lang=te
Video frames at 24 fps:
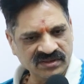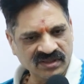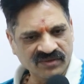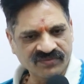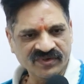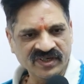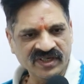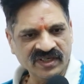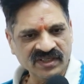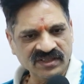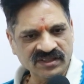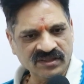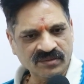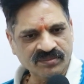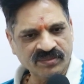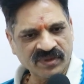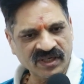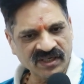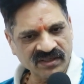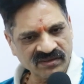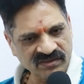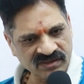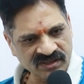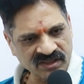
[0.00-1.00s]
డెఫినెట్గా
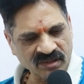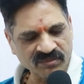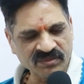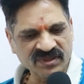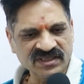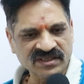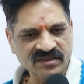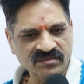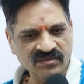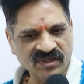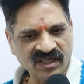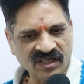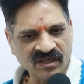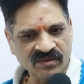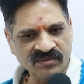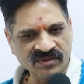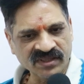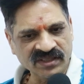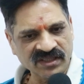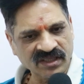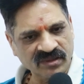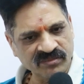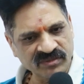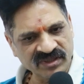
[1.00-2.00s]
చెప్పాలంటే ఒక తమిళ సినిమా
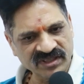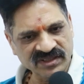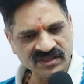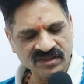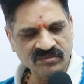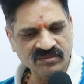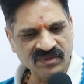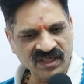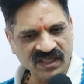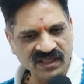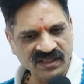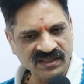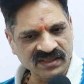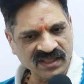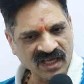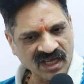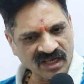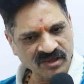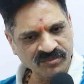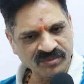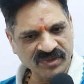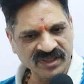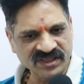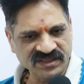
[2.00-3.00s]
కాబట్టి తమిళ సినిమాగా
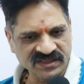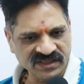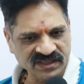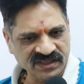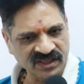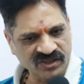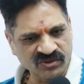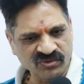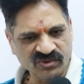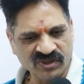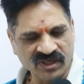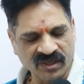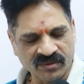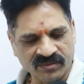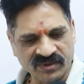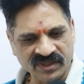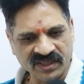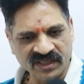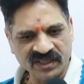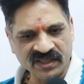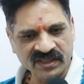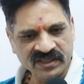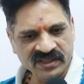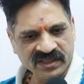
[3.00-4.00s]
దాని బడ్జెట్ ఎక్కువ
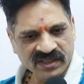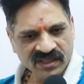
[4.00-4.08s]
కాబట్టి